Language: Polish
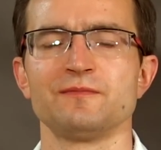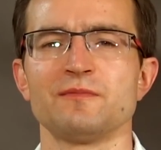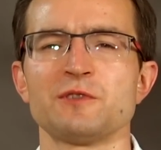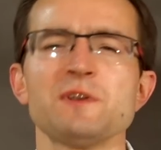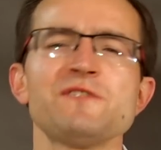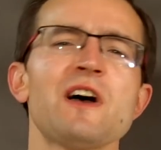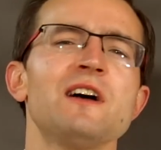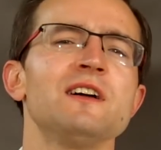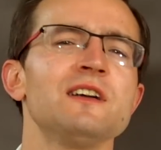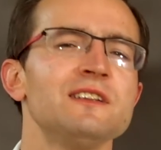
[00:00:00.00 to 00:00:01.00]
Proszę
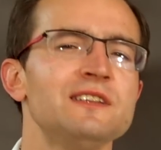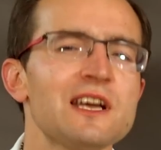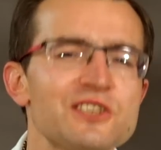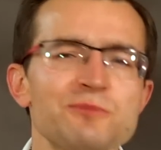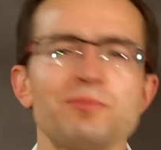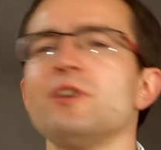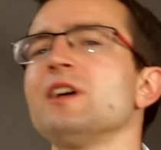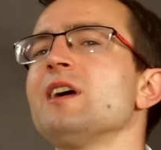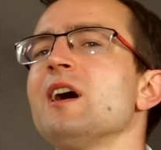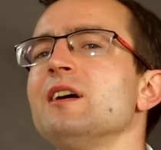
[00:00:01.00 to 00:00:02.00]
Państwa, na czym
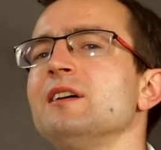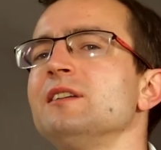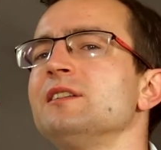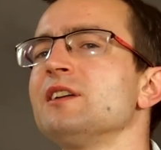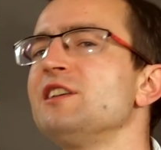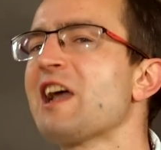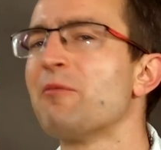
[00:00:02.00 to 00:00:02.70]
polega technika?